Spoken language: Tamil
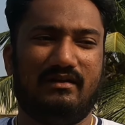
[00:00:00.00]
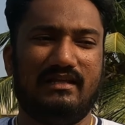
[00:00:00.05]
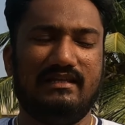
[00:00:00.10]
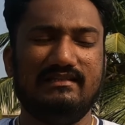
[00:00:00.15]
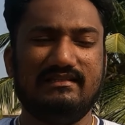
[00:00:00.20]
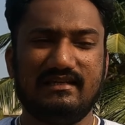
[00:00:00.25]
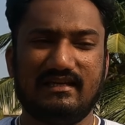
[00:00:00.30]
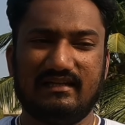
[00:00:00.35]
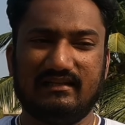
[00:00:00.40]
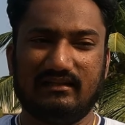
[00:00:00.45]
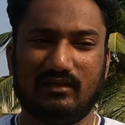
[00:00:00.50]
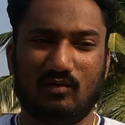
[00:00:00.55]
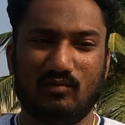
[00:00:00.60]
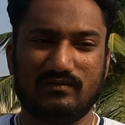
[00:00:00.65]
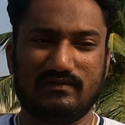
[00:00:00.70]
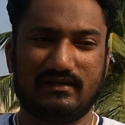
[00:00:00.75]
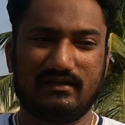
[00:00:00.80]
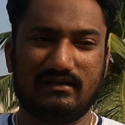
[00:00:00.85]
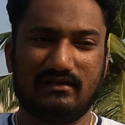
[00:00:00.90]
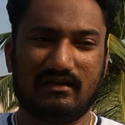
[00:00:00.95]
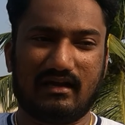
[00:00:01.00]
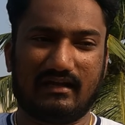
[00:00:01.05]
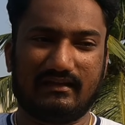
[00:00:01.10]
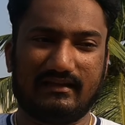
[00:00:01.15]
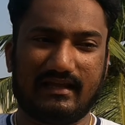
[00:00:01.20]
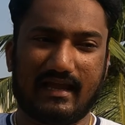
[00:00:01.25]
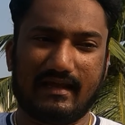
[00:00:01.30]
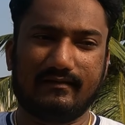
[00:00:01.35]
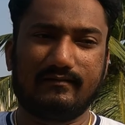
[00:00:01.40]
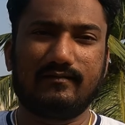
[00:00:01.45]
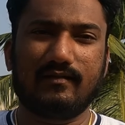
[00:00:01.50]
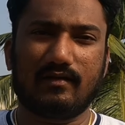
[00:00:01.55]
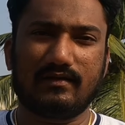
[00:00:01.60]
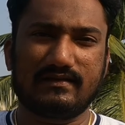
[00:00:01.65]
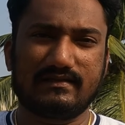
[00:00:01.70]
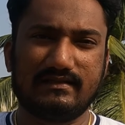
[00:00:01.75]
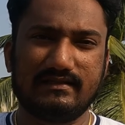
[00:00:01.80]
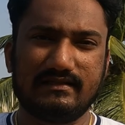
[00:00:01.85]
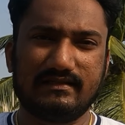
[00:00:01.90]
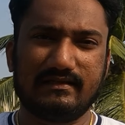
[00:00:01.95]
நிஞ்சா தௌசண்ட் அந்த
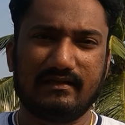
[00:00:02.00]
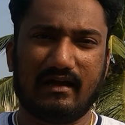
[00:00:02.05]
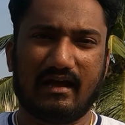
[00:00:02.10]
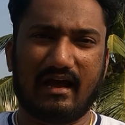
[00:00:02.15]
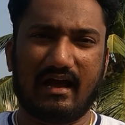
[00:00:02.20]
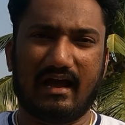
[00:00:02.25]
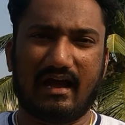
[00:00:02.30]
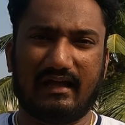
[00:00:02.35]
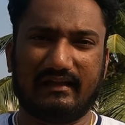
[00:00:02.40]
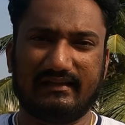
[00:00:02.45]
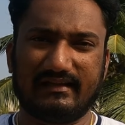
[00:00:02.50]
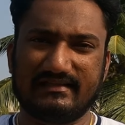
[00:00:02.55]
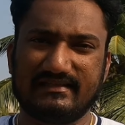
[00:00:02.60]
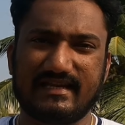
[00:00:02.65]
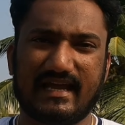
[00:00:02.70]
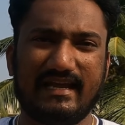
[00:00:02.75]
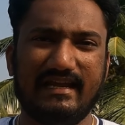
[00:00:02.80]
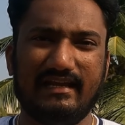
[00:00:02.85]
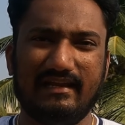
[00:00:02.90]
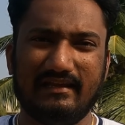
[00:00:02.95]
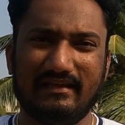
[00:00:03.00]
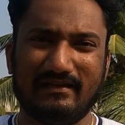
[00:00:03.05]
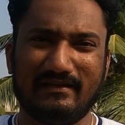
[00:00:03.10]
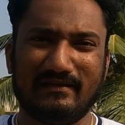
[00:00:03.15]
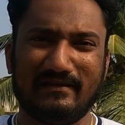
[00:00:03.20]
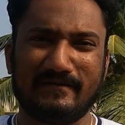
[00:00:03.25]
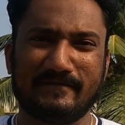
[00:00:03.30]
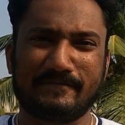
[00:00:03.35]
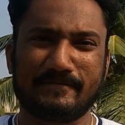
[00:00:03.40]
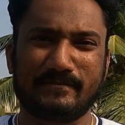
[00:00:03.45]
எக்ஸாஸ்ட்டு அந்த ஸ்டைலிங்கு